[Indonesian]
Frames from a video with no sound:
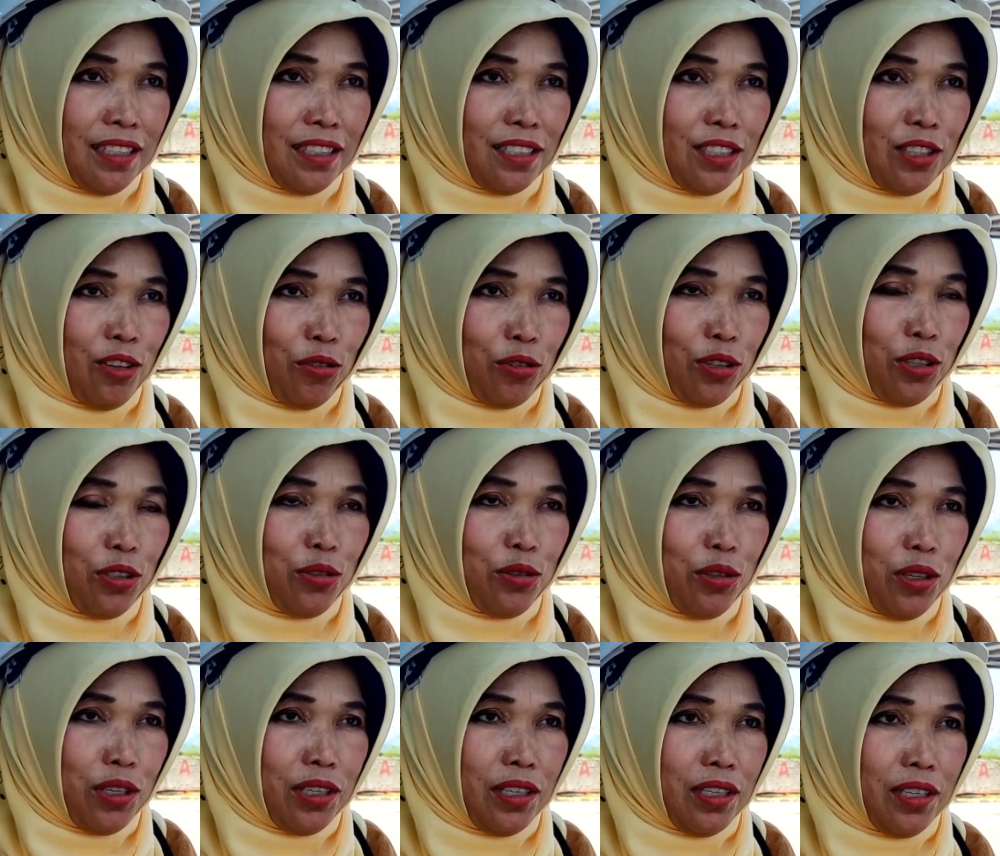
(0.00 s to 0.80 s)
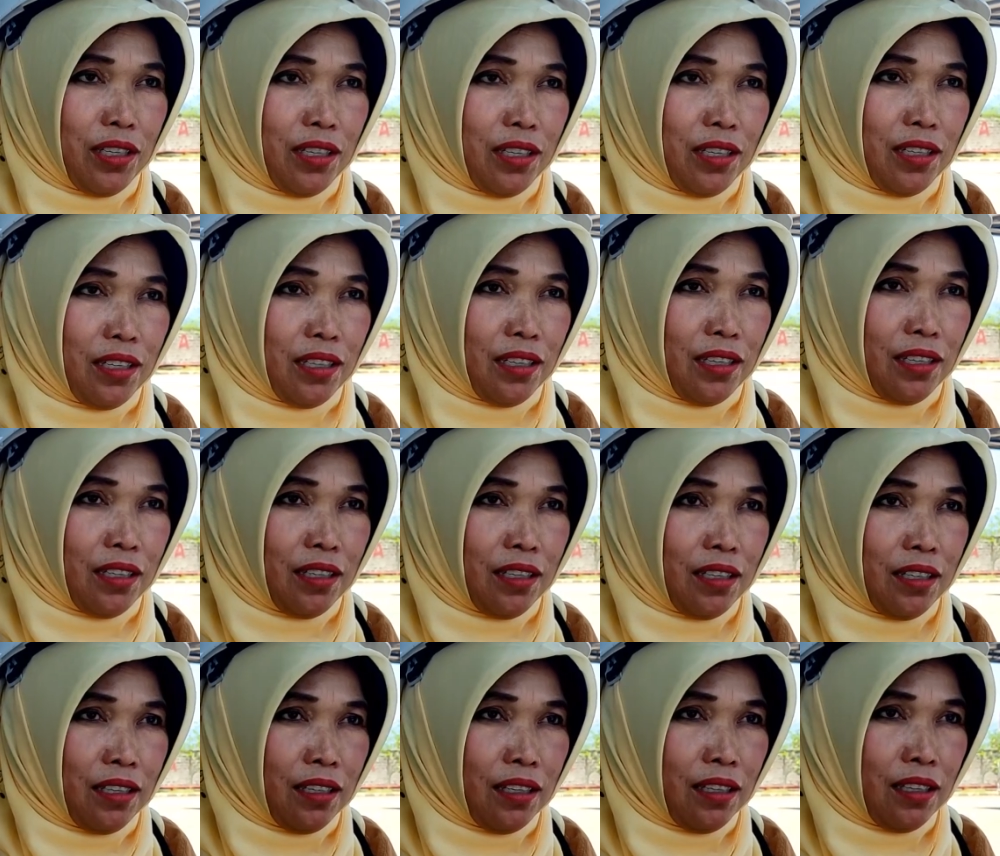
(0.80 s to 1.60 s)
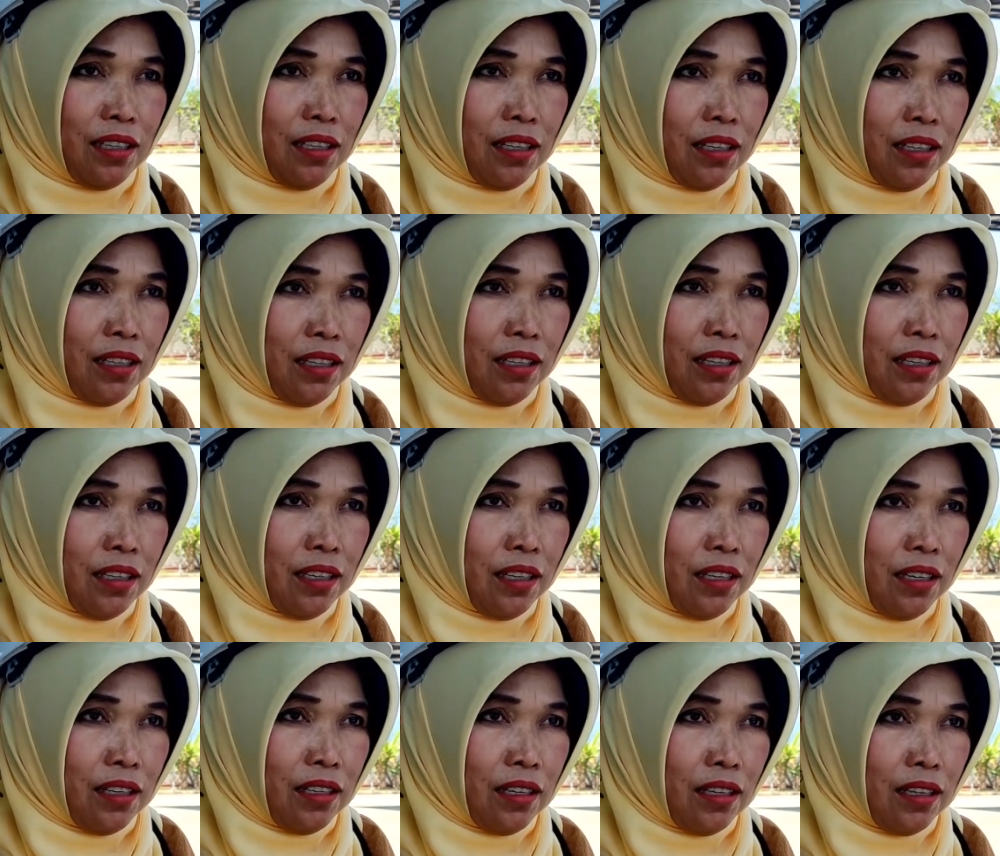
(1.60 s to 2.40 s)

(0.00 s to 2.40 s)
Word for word: Berapa sih kebutuhan kita di Lombok Barat LPG?